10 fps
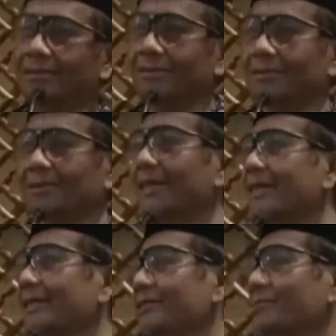
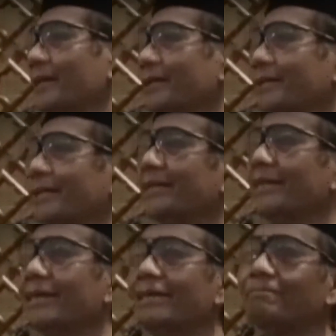Negara kesepakatan,
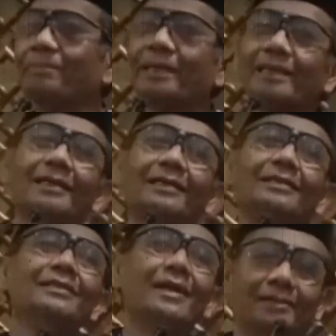negara
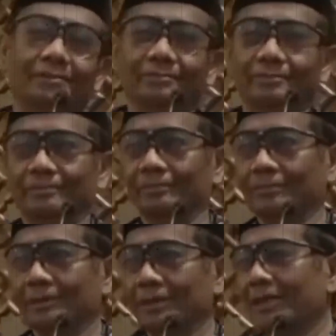perjanjian
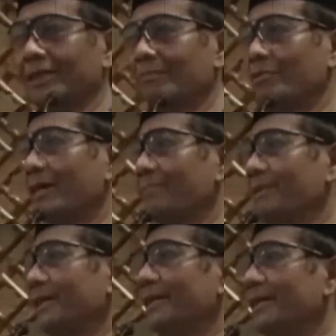Kata
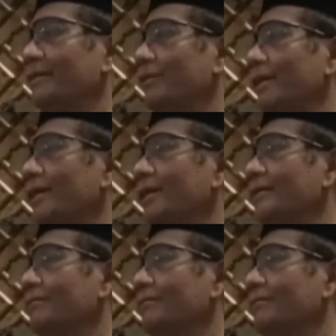Muhammadiyah Darul Ahdi was